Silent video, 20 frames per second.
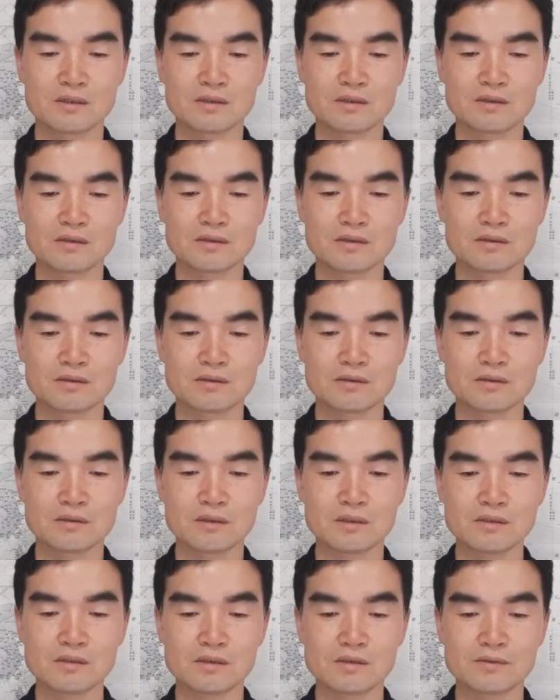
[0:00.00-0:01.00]
어,
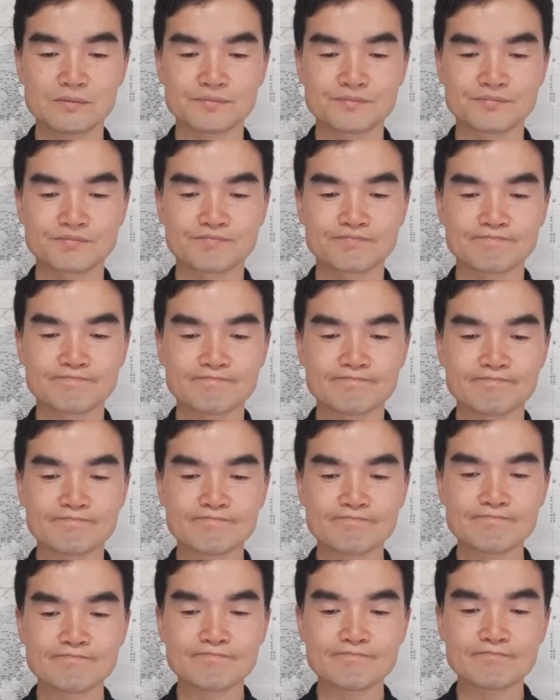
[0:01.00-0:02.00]
그래서
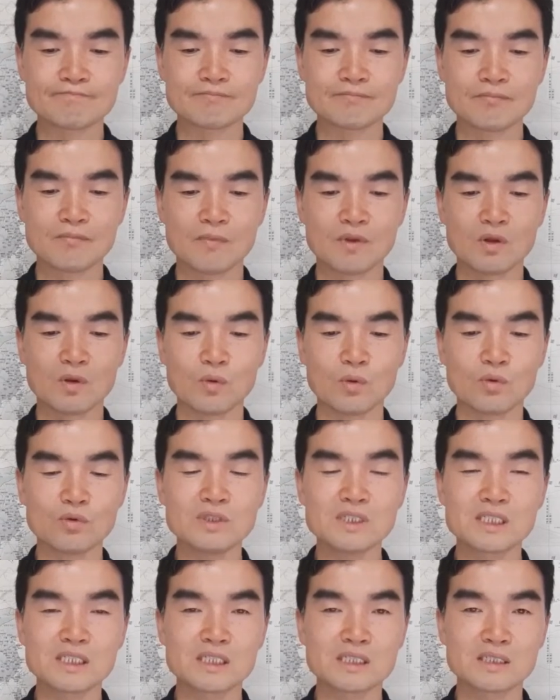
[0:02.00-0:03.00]

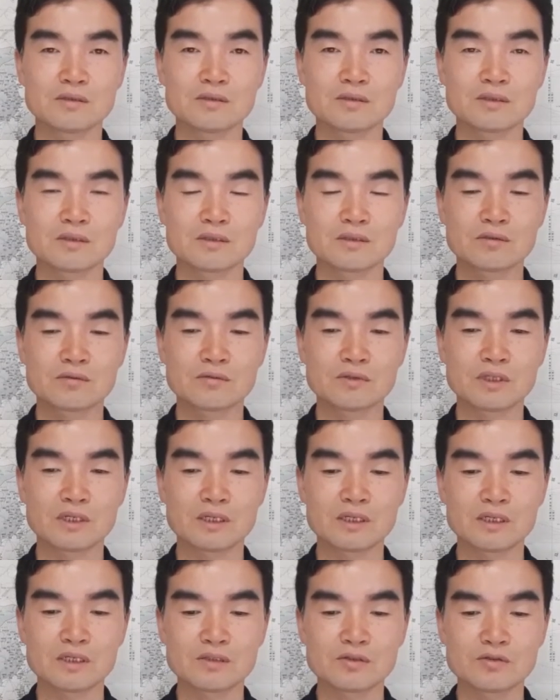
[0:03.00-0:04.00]
오늘 우리가
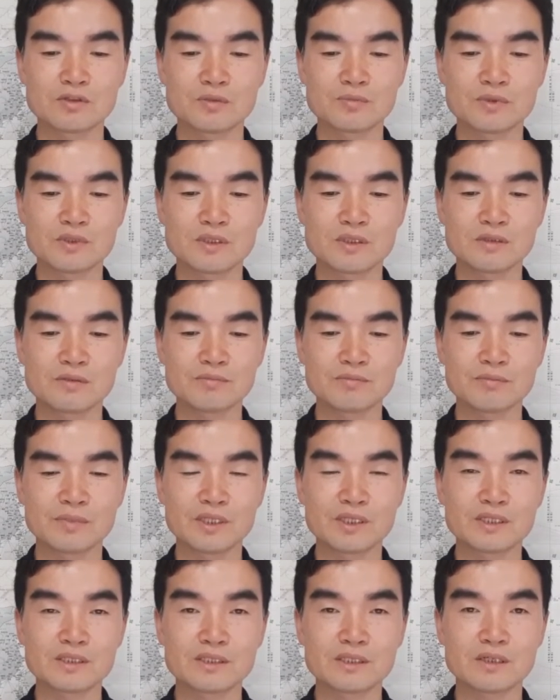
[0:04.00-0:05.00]
예수님을
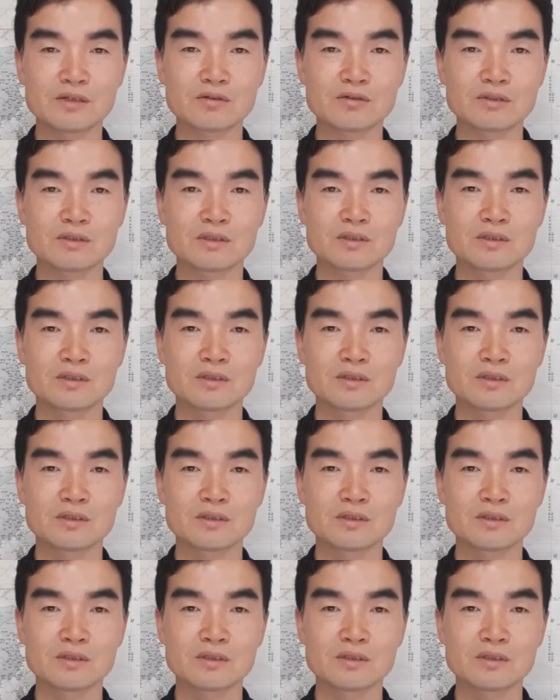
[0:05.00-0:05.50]
믿는 자로서,